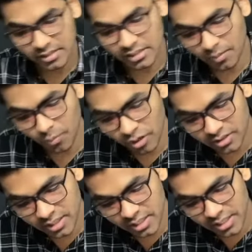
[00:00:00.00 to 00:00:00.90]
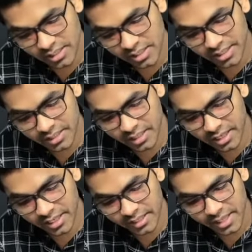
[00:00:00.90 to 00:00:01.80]
सल्फोनिक जनरली इस तरीके से
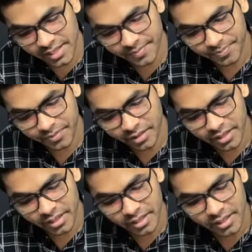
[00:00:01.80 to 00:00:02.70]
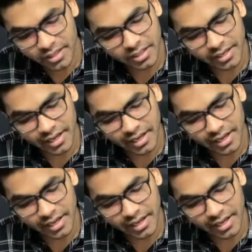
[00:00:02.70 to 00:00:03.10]
लिखा जाता है ना